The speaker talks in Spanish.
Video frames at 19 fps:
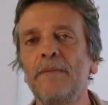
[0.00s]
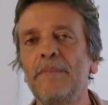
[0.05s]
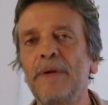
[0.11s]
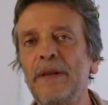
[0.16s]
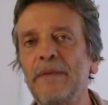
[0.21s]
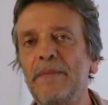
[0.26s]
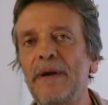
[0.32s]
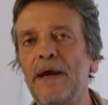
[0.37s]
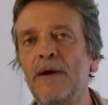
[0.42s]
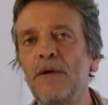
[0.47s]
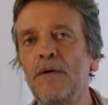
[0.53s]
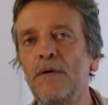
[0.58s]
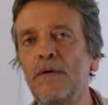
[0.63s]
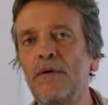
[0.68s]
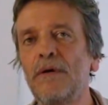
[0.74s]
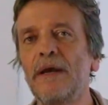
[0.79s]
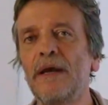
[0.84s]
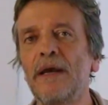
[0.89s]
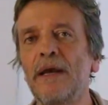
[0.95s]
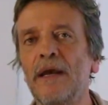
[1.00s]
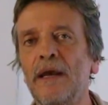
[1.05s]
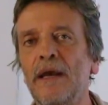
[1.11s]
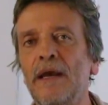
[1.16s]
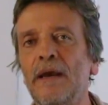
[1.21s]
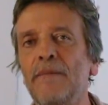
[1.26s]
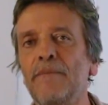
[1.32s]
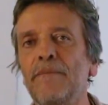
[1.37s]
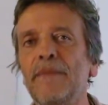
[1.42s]
Primero,
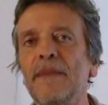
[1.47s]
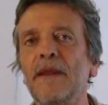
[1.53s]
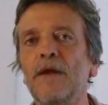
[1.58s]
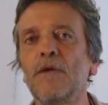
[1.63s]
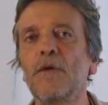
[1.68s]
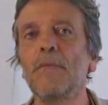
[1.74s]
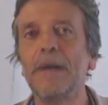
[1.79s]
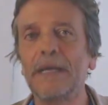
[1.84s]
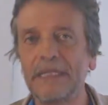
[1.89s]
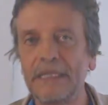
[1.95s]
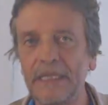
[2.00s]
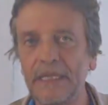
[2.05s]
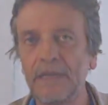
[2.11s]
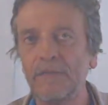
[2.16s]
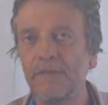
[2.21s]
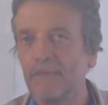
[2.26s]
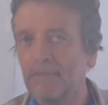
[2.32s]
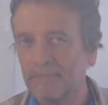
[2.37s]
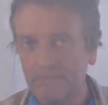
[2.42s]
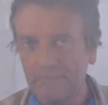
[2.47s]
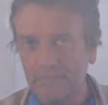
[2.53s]
em, combatirlo.